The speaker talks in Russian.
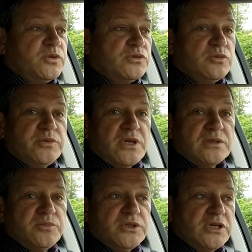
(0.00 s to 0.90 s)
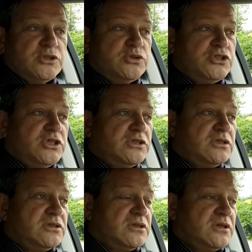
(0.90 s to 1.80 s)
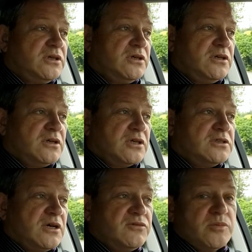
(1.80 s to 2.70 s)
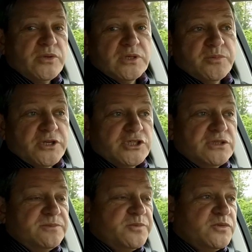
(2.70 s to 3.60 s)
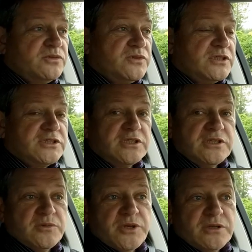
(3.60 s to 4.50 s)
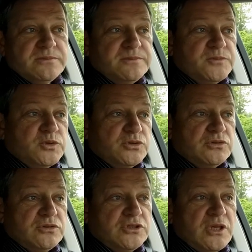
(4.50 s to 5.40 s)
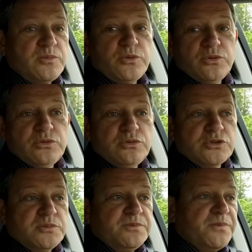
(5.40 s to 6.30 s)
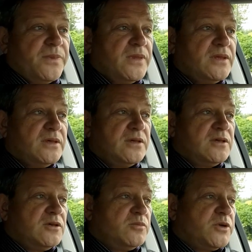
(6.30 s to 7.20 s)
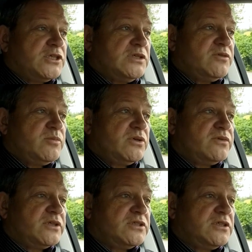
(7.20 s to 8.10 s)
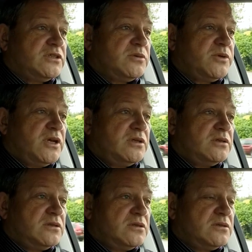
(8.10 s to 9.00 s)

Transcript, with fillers: То есть у меня-то было ощущение, когда выборы прошли в конце ноября, то есть считай полгода уже, прошли выборы в конце ноября